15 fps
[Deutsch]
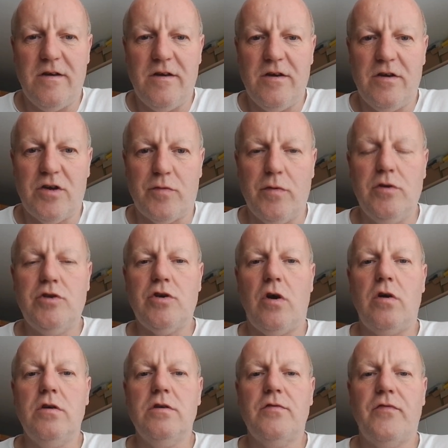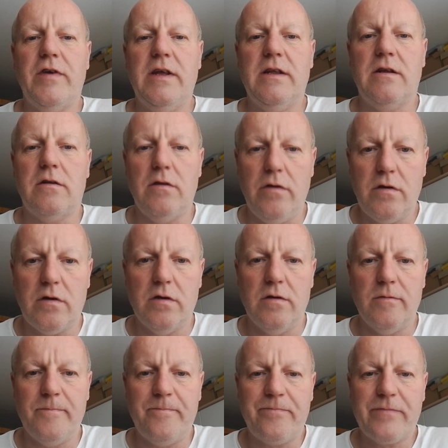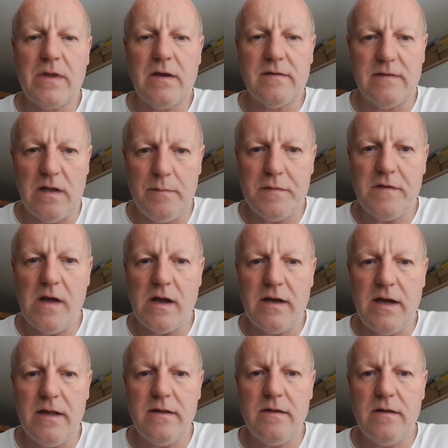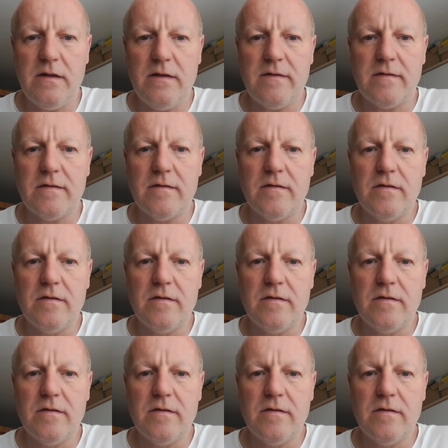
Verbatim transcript: Ich wünsche euch viel Glück, Selbsterkenntnis.